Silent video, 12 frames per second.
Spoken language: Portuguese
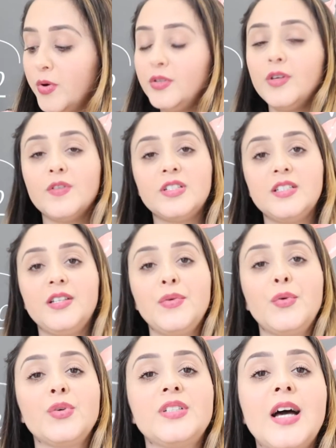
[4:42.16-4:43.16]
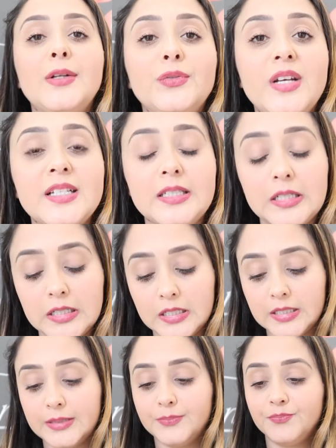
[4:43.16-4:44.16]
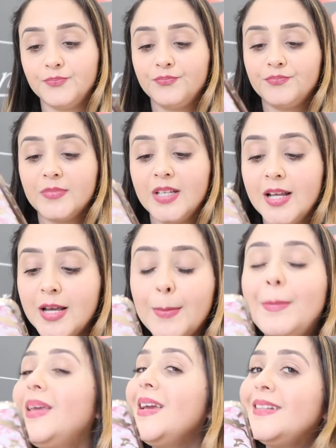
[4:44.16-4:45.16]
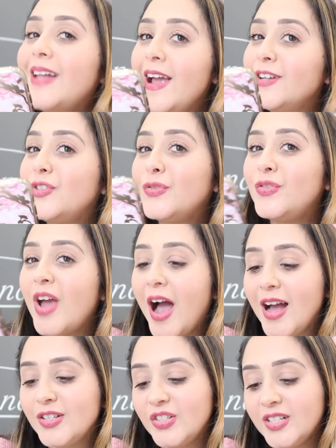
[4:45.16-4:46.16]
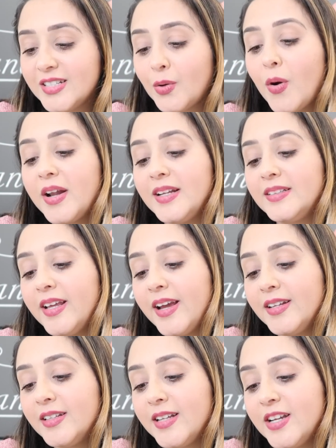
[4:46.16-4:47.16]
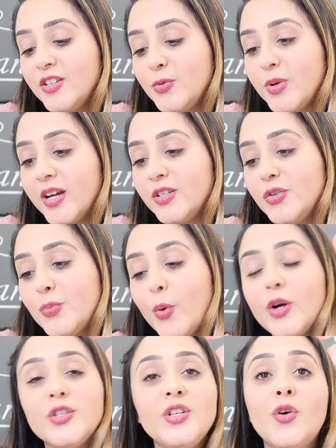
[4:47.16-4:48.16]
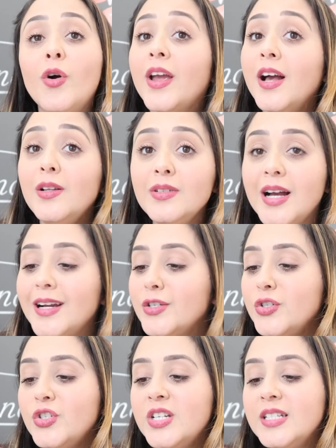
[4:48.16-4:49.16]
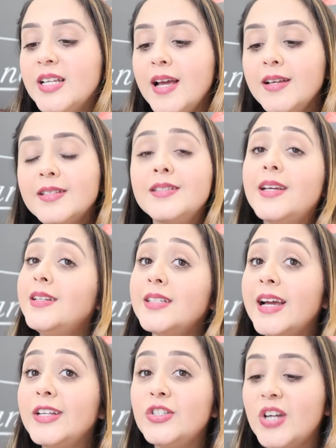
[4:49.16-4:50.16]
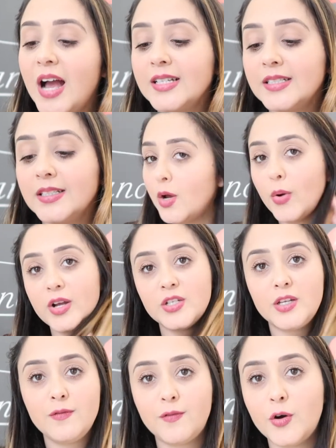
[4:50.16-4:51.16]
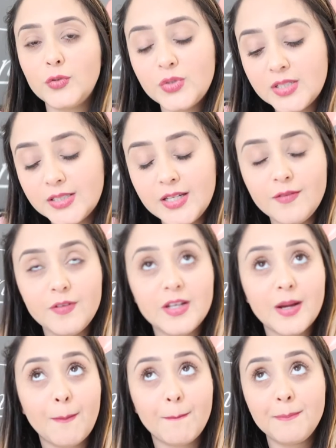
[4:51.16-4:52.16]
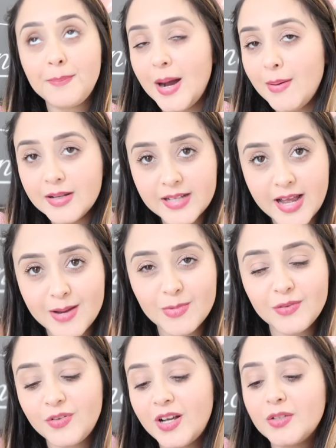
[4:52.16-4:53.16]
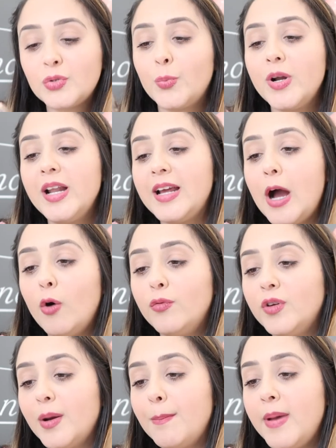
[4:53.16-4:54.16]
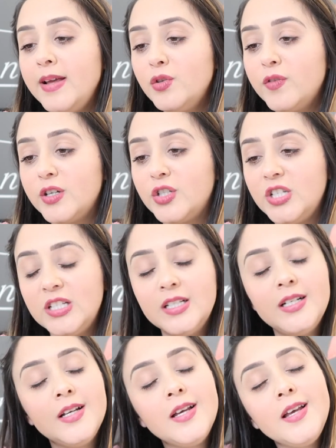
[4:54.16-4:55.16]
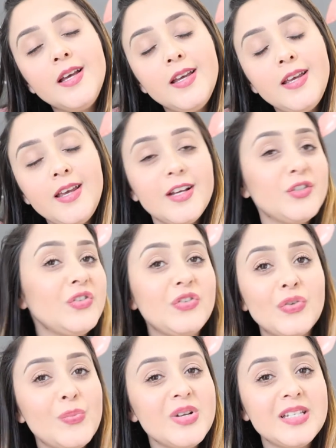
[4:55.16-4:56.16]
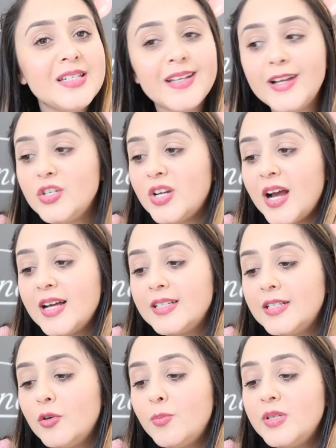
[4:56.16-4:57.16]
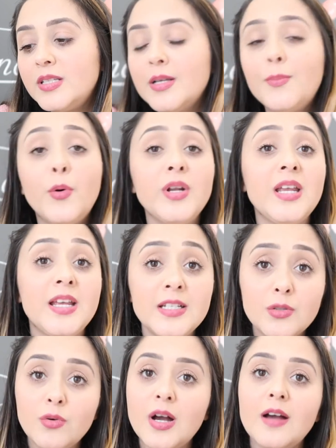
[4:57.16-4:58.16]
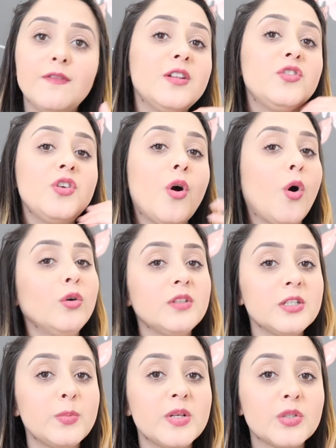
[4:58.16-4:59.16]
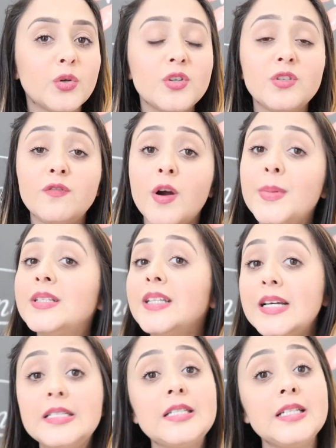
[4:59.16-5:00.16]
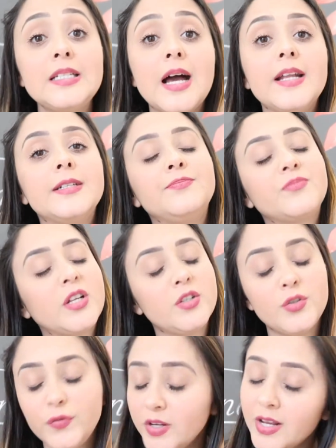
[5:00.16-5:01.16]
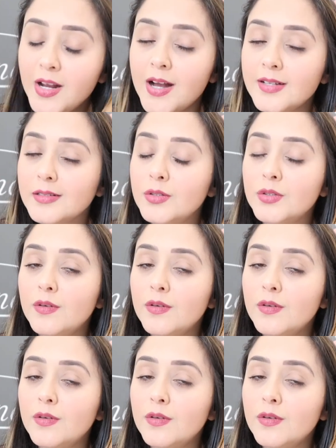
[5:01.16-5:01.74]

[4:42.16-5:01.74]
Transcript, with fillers: muito que vocês tenham gostado dessa minha ideia de viagem nessa quarentena, né, gente? Porque a gente pode ir em qualquer lugar que a gente quiser sem sair de casa. Eu acho que fotos assim fica babadérrima, fica super legal, fica bem divertida e a gente não precisa sair de casa e não precisa pôr em risco a vida de outras pessoas de forma desnecessária. A gente fica em casa, no